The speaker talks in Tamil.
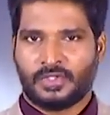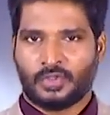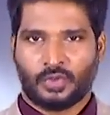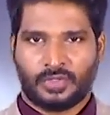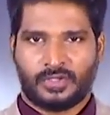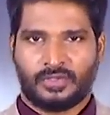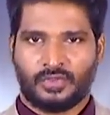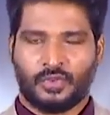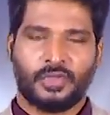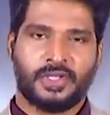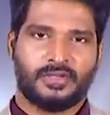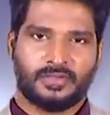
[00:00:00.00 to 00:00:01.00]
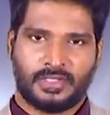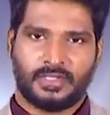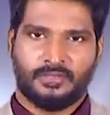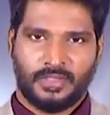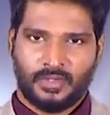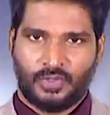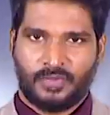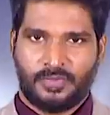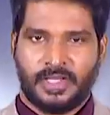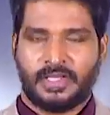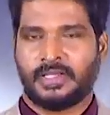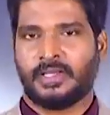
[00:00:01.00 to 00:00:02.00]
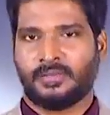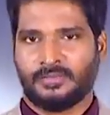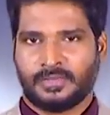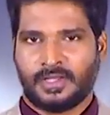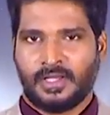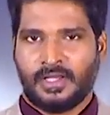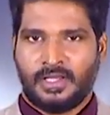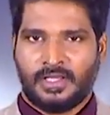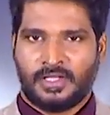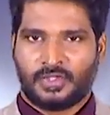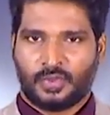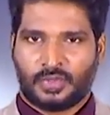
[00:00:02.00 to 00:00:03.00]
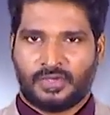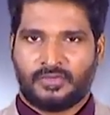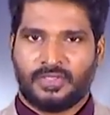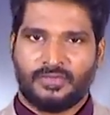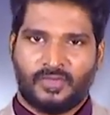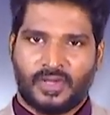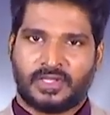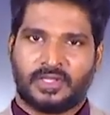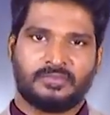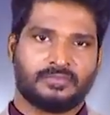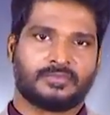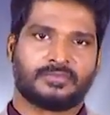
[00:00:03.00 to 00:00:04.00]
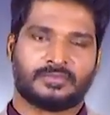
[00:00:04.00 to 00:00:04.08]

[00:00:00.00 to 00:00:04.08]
சுக்கரனும் சூரியனும் இருக்குது மந்தோடைய பிகினிங்கில் இதில் சுக்கரன் வந்து பக்ரம்